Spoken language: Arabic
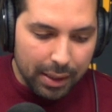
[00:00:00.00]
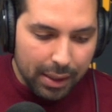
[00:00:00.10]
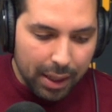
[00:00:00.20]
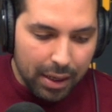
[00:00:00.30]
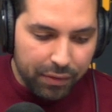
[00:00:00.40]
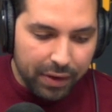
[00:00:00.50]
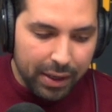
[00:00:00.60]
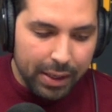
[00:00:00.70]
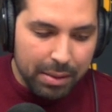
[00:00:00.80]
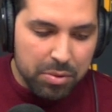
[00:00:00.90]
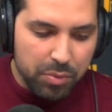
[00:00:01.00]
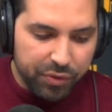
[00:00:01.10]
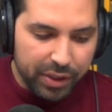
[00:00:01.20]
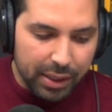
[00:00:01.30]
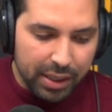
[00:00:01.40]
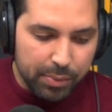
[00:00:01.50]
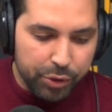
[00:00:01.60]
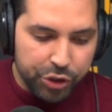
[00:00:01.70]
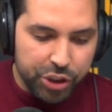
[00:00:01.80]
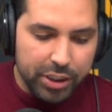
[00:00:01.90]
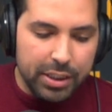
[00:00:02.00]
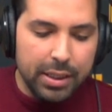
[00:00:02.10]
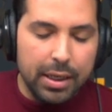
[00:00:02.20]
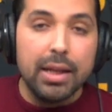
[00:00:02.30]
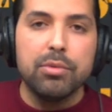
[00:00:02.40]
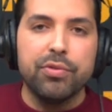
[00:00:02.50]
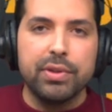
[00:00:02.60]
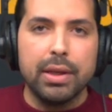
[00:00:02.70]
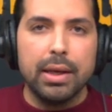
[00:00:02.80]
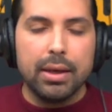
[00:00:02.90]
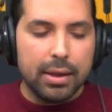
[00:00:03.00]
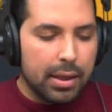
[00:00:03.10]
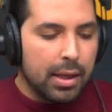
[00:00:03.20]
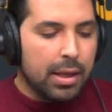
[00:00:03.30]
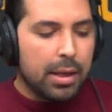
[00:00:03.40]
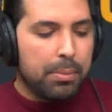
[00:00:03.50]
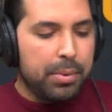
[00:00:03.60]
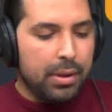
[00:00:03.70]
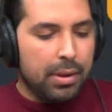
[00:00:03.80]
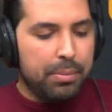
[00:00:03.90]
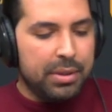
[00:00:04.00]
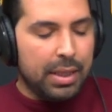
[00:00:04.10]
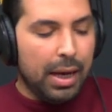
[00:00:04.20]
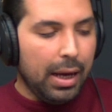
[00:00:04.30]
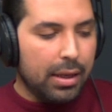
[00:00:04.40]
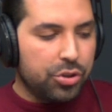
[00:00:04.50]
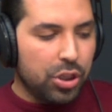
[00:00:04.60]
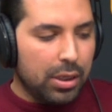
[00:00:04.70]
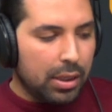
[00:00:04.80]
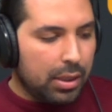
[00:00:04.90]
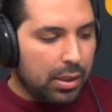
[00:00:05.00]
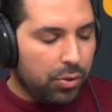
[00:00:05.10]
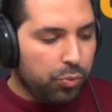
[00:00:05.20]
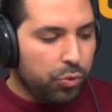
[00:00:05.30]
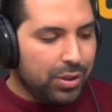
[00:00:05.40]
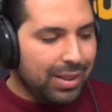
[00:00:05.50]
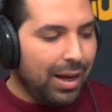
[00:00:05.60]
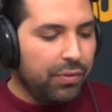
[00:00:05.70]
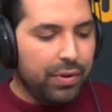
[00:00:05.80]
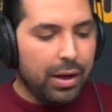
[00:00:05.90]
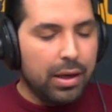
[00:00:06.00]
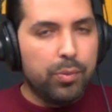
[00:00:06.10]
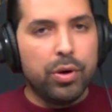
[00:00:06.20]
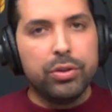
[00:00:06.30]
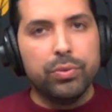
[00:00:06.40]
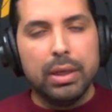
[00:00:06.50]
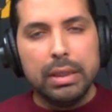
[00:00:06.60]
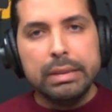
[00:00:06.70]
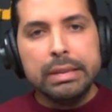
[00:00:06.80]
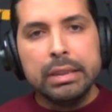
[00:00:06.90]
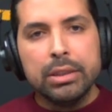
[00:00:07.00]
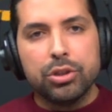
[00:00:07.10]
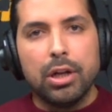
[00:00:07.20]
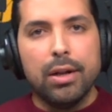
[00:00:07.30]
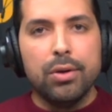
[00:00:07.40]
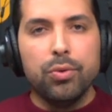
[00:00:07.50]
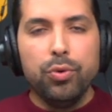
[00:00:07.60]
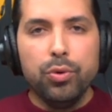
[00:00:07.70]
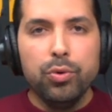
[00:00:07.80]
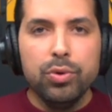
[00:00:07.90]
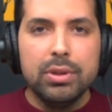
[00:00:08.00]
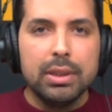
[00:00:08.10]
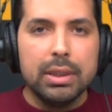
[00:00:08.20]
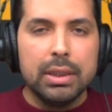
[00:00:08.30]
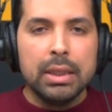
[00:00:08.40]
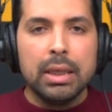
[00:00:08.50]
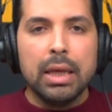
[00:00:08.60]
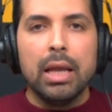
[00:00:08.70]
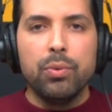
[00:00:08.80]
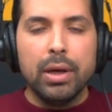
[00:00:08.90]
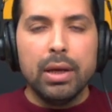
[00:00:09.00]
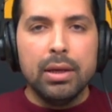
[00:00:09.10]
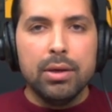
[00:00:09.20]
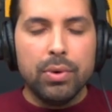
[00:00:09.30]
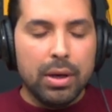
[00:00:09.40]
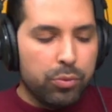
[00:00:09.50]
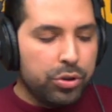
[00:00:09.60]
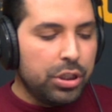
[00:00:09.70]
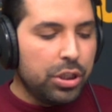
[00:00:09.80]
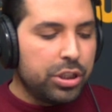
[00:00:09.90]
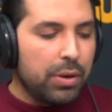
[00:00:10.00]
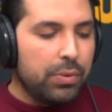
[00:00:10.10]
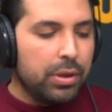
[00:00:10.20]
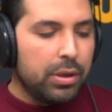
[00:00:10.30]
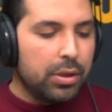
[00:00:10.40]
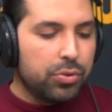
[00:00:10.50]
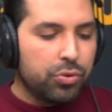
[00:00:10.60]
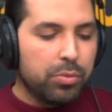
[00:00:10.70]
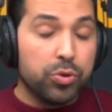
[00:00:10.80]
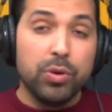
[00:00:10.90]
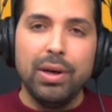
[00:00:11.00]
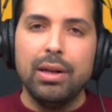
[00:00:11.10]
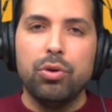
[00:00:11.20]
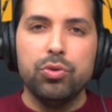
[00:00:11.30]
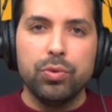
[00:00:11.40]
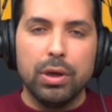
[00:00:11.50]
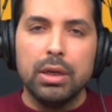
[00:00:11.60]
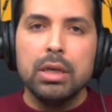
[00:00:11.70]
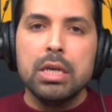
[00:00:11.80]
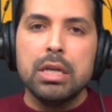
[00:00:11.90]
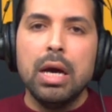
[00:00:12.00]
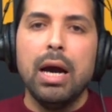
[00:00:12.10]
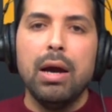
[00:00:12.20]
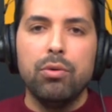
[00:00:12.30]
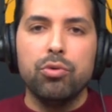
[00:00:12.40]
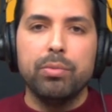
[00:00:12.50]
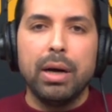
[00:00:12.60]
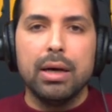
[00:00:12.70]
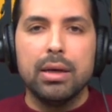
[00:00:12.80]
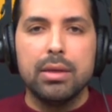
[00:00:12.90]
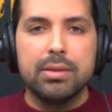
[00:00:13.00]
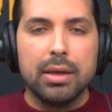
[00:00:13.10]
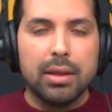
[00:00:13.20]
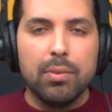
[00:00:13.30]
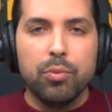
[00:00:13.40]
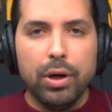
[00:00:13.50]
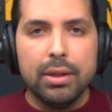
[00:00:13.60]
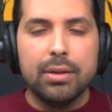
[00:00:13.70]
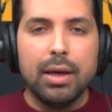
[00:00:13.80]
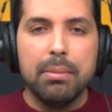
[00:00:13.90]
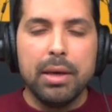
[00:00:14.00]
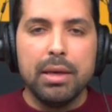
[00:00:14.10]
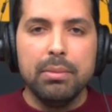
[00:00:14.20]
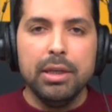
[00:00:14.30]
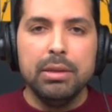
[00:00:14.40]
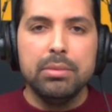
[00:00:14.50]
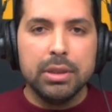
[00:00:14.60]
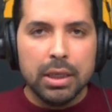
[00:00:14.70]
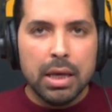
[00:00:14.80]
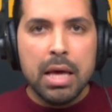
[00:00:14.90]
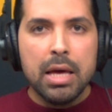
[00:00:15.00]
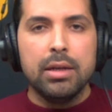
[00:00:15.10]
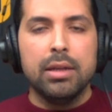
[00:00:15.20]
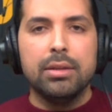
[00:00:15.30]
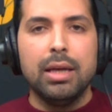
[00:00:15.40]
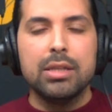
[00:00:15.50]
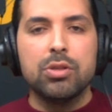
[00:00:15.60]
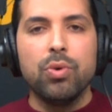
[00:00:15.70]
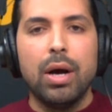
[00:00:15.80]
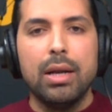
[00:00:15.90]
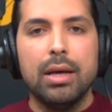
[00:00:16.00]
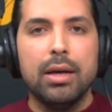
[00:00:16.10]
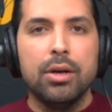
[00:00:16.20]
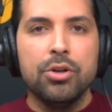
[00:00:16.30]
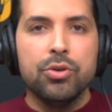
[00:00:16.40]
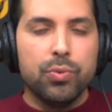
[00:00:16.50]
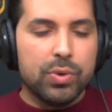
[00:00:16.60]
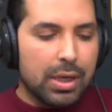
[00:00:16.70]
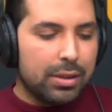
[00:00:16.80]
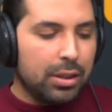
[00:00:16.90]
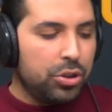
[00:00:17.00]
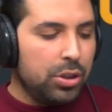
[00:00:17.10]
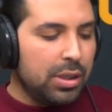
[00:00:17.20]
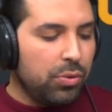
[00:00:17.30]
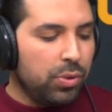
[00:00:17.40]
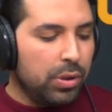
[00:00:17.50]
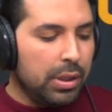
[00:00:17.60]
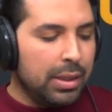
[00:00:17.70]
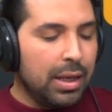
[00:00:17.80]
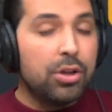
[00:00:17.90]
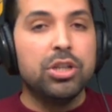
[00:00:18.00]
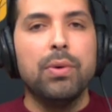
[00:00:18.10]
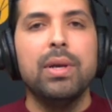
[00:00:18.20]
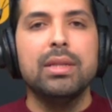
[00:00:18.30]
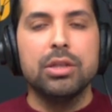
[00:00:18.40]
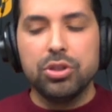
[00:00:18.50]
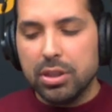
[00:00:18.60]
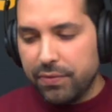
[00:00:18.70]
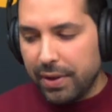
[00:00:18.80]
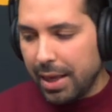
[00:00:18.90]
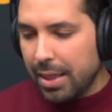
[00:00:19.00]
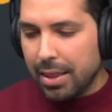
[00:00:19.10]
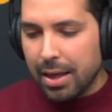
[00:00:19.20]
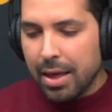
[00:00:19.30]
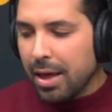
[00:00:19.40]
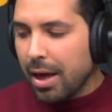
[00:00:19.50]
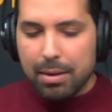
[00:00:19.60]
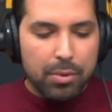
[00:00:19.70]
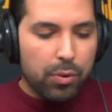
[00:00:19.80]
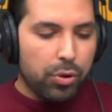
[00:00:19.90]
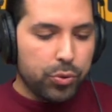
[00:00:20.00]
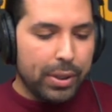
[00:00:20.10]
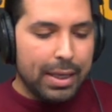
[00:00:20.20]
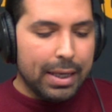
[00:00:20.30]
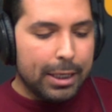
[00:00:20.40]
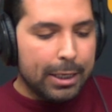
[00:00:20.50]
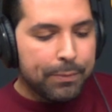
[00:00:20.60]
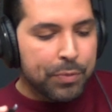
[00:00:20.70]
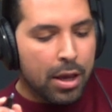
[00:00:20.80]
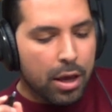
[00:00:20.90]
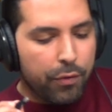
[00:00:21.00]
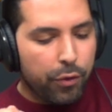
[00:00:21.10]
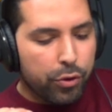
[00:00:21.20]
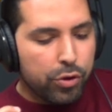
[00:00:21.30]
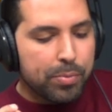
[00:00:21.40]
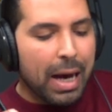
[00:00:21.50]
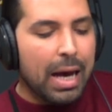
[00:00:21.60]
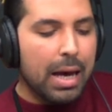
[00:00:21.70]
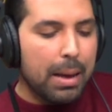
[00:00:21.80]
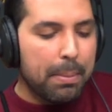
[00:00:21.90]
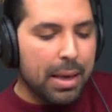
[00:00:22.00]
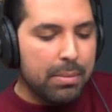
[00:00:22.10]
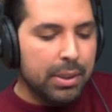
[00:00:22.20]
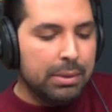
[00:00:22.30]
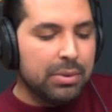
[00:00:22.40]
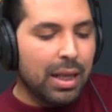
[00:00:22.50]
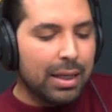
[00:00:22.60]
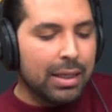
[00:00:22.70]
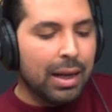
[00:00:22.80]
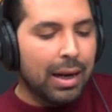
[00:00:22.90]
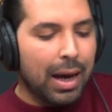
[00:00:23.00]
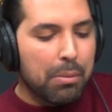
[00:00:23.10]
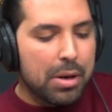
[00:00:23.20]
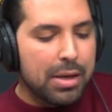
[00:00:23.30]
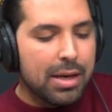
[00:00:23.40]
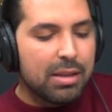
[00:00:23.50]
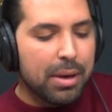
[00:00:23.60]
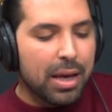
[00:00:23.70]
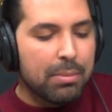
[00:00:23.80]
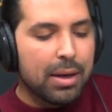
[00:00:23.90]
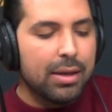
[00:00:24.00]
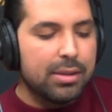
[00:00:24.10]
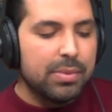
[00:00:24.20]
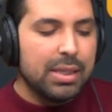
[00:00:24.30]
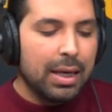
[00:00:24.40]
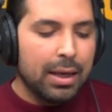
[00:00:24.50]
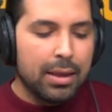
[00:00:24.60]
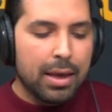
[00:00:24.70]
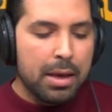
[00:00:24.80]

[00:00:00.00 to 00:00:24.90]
آه، آه، آه، الفرعيه من مفترق برج شكير الى مفترق بندحها ان شاء الله الامور تتحل في اقرب وقت وان شاء الله الوعود الوالي والمدير الجهوي تكون موجوده واحنا غدوه نحاولوا مع السيده المعده مي محيمدي ان نتحصلوا على وزاره التجهيز او الاداره الجهويه للتجهيز في هذا الموضوع شويه اخر الفوكيس مع مي محيمدي تحكينا على عمليات بيع مقاسم صناعيه